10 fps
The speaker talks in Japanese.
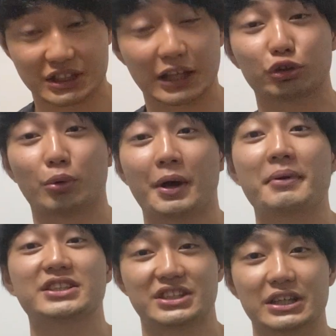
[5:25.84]
違うと思い
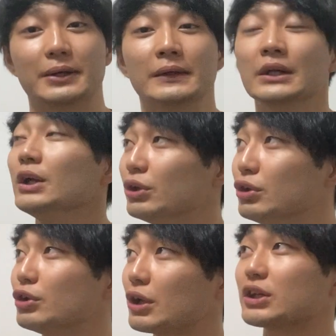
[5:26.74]
ますし、
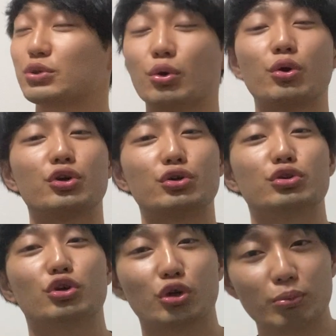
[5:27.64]
うん、なんかそうい
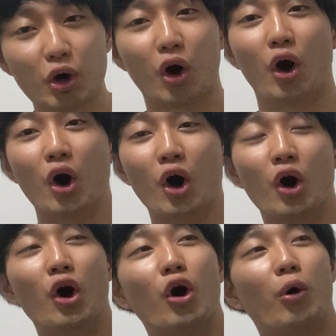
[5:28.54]
うののも、
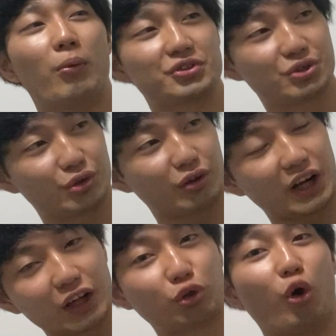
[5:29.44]
面白いの
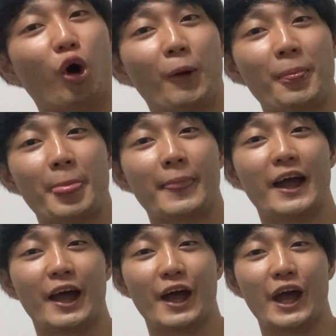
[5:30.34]
かなと、
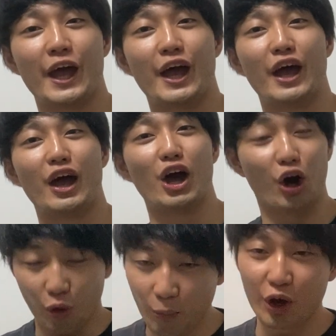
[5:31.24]

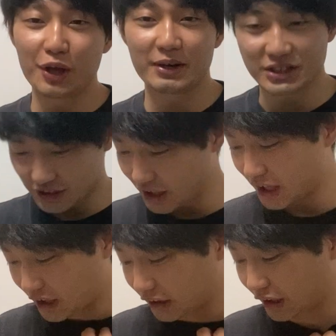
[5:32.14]
えー、思います
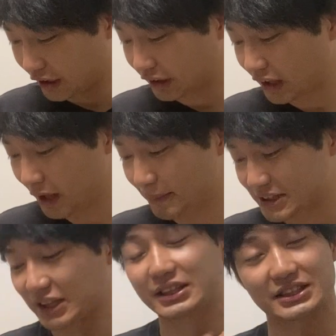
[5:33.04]
ね、かなり。で、まあ、
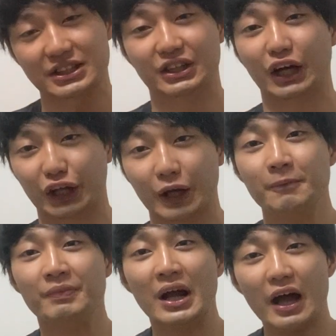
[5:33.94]
ザキさんしっかり、
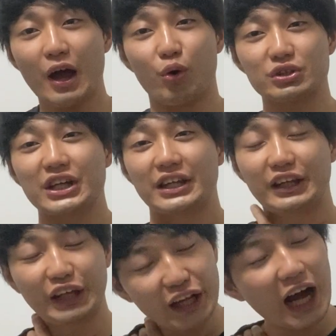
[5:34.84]
えー、抑えて、
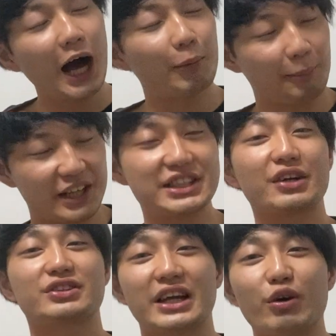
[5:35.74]
ケラーもめ
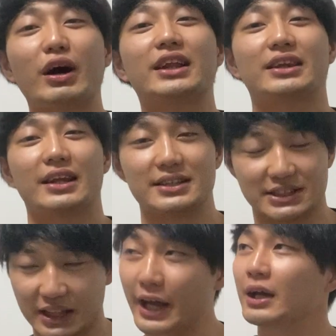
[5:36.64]
ちゃくちゃ良かったで
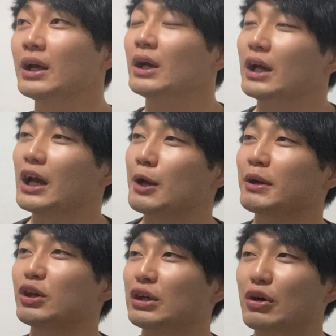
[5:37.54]
すね。えー、
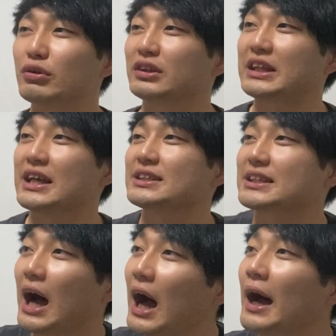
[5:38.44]
まあ、今日4点
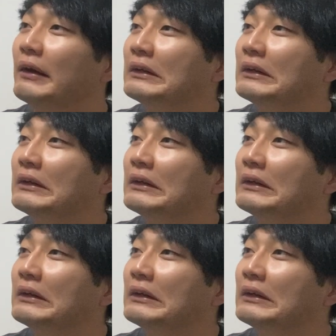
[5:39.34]
差